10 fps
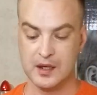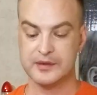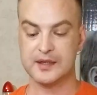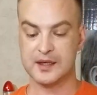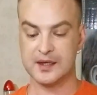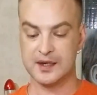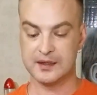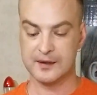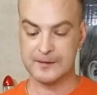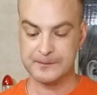
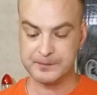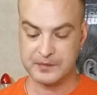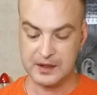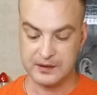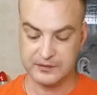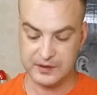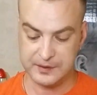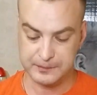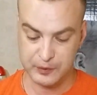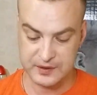надоела,
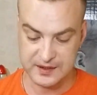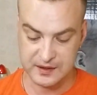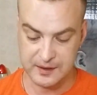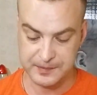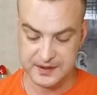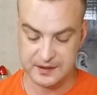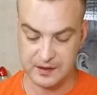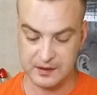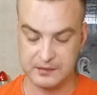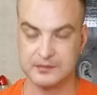вы
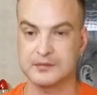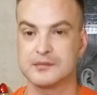просто-напросто